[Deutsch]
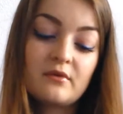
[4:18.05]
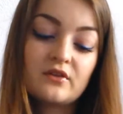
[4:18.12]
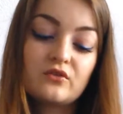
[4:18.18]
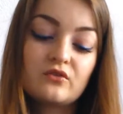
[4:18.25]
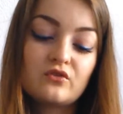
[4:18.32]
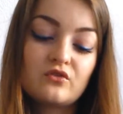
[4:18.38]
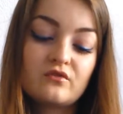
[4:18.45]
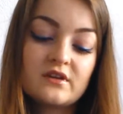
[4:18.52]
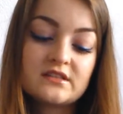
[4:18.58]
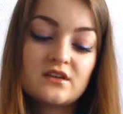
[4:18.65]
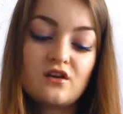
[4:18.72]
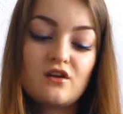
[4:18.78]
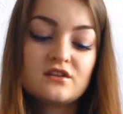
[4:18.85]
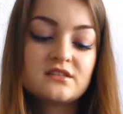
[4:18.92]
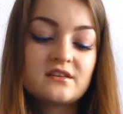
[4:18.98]
Also ist sowas
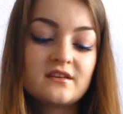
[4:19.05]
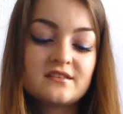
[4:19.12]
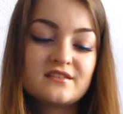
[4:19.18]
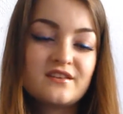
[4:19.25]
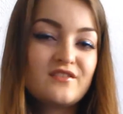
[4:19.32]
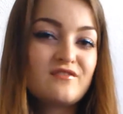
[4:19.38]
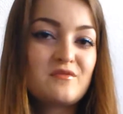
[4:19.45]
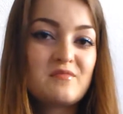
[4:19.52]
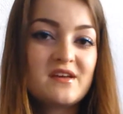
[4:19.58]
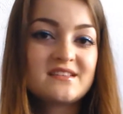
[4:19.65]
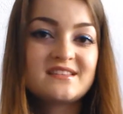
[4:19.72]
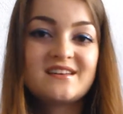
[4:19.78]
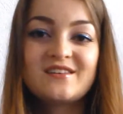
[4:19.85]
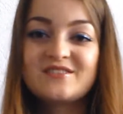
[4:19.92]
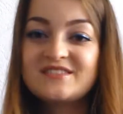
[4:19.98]
Glossiges irgendwie
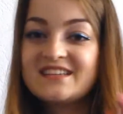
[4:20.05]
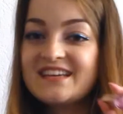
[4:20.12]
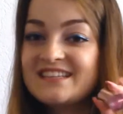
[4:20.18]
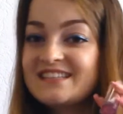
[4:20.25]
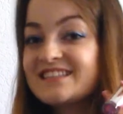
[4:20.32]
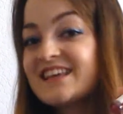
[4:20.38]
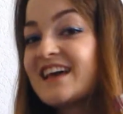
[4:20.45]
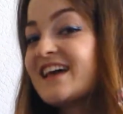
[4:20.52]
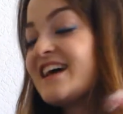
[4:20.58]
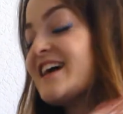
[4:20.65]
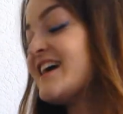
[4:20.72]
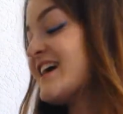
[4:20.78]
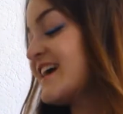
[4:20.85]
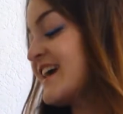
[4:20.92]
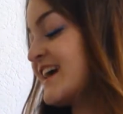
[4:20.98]
besser. Und der ist
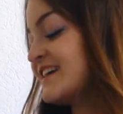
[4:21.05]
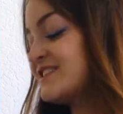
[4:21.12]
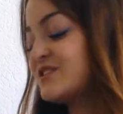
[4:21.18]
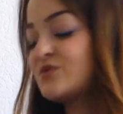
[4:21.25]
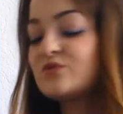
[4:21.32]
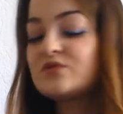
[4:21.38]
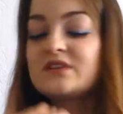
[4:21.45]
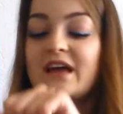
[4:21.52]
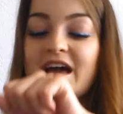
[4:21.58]
echt gut.